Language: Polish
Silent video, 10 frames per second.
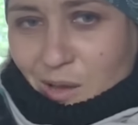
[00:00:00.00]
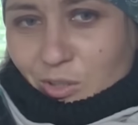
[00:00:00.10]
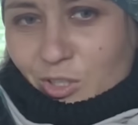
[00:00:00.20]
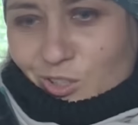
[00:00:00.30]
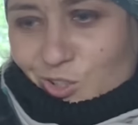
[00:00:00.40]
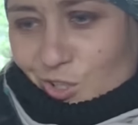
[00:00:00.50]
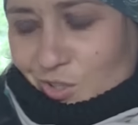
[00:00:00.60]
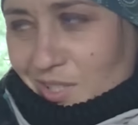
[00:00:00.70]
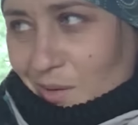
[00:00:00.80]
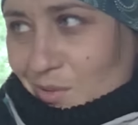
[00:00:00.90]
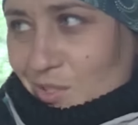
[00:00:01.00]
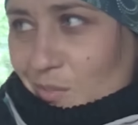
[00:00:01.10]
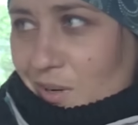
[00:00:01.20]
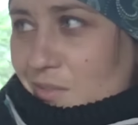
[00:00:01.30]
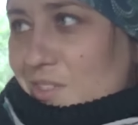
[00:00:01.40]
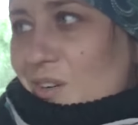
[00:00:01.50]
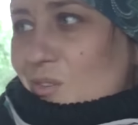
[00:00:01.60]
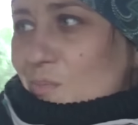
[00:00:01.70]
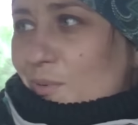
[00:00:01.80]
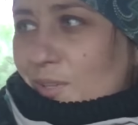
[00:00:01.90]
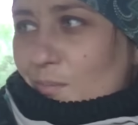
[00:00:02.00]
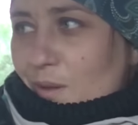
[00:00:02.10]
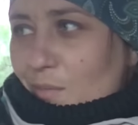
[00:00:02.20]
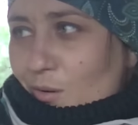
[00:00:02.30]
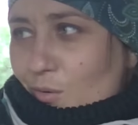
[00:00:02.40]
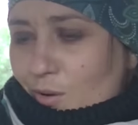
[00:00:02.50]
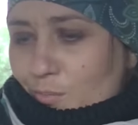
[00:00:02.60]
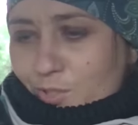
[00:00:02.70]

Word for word: tylko siostra będzie malować, a oni potem namalują